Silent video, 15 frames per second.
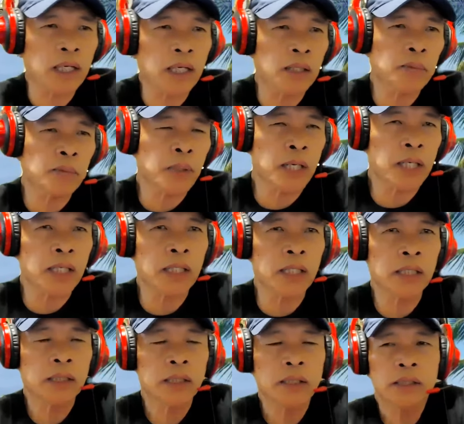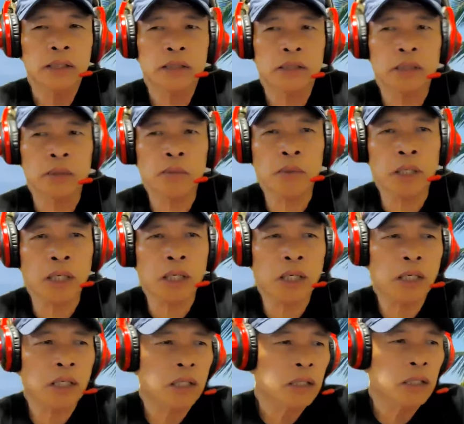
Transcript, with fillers: ay para sa mga